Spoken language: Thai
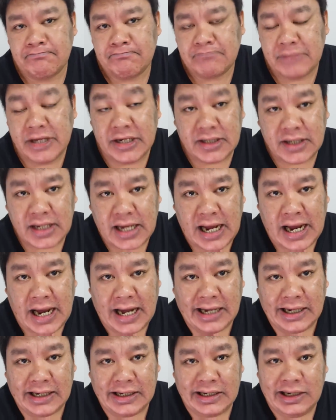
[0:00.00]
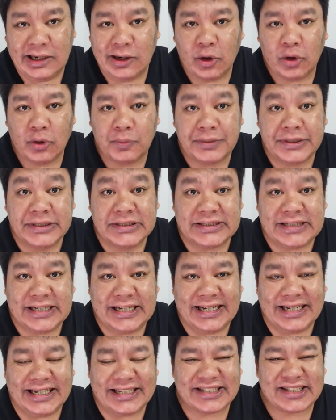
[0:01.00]
เดินทางลงพื้น
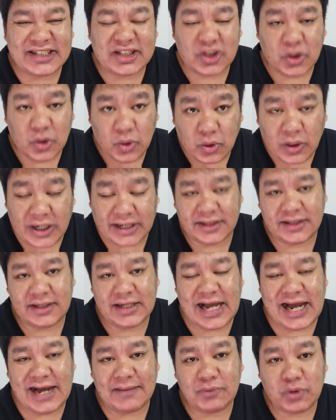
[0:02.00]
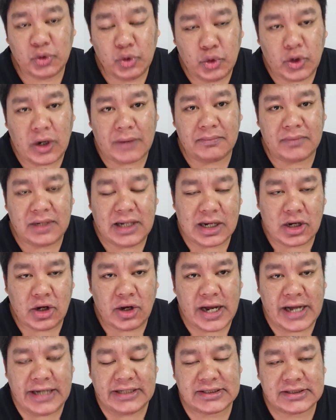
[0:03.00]
ที่ตรวจน้ำท่วม แล้วก็
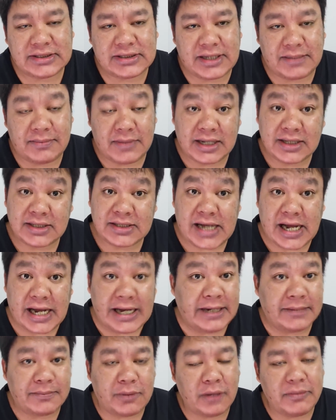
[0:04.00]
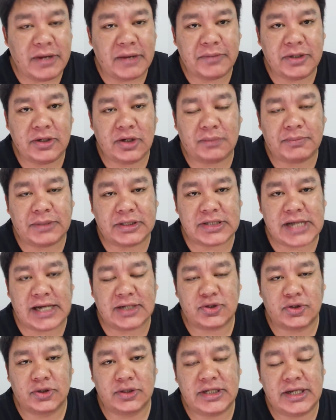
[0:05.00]
ให้กำลังใจพ่อแม่พี่น้องประชา
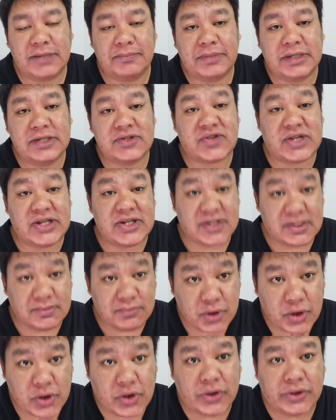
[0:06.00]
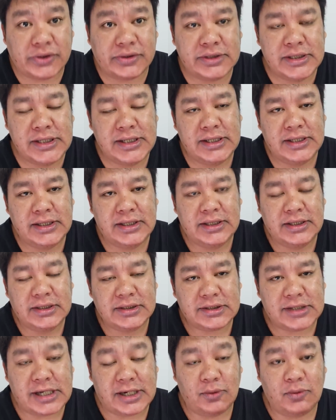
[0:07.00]
ชนที่อำเภอศรีสำโรง
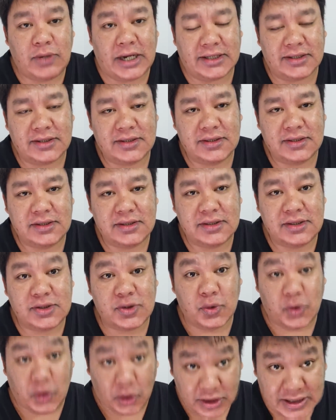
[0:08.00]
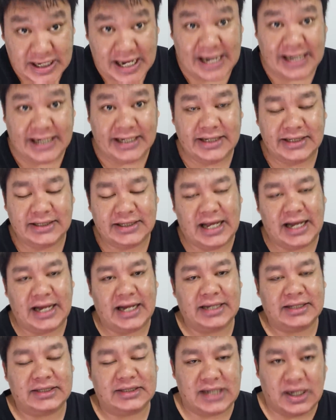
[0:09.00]
จังหวัดสุขโขทัยนะ
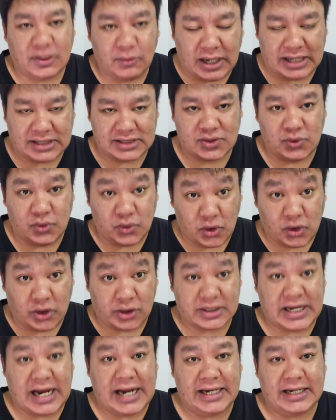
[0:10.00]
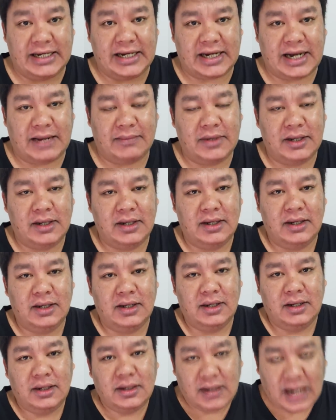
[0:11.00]
จังหวัดสุขโขทัยนะครับ
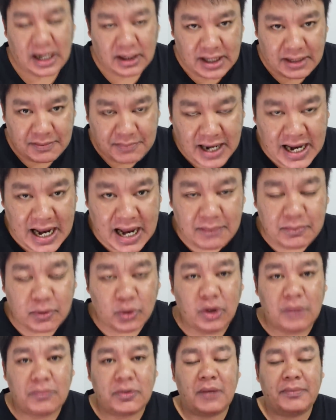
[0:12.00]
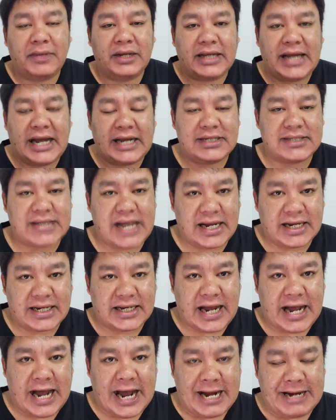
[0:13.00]
เอาละ ภาพรวมก็เป็นการสั่ง
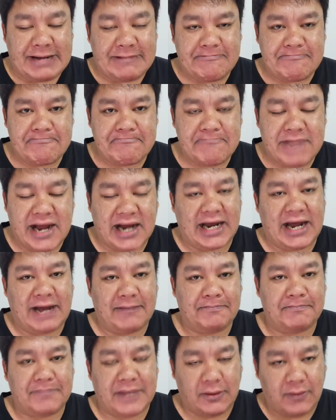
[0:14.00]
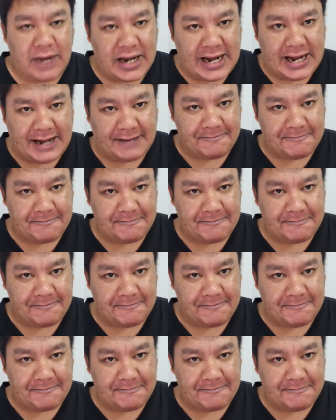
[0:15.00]
การนะครับ แต่ว่า